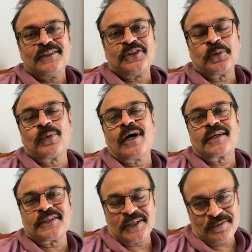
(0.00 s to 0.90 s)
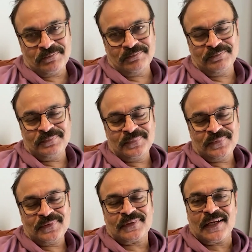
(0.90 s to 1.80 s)
ట్రిపుల్ ఆర్ టీమ్
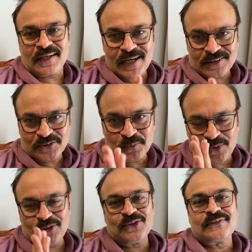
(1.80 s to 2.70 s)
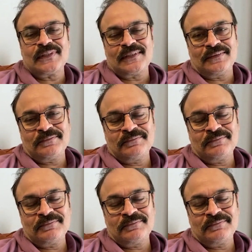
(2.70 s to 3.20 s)
కంగ్రాట్స్ టు ప్రొడ్యూసర్